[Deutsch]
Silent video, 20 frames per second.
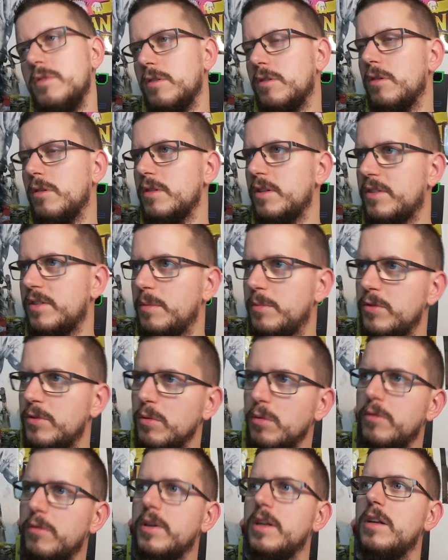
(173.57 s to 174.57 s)
oh Gott, es gibt
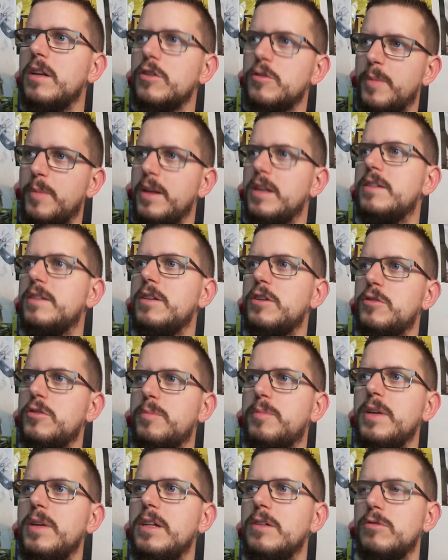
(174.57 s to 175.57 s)
so viele Spiele, die ich
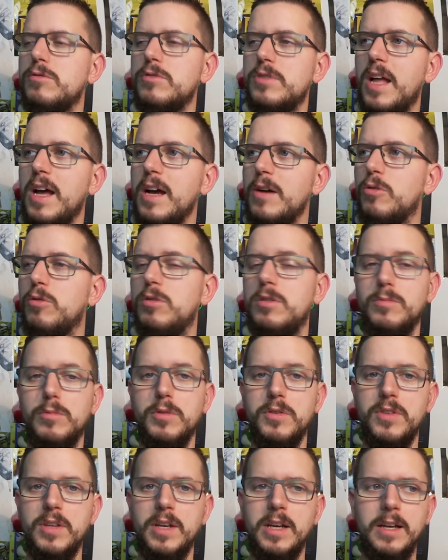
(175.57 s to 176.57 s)
spielen und nachholen
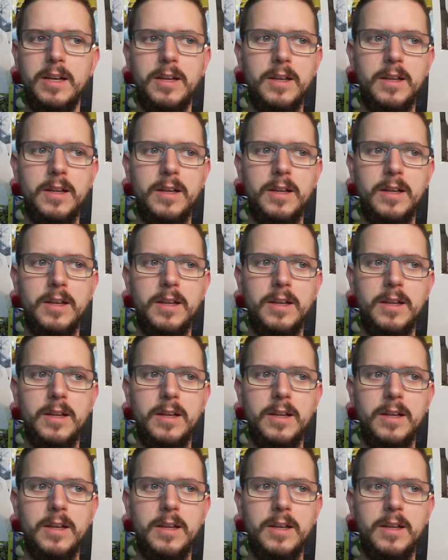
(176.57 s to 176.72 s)
muss.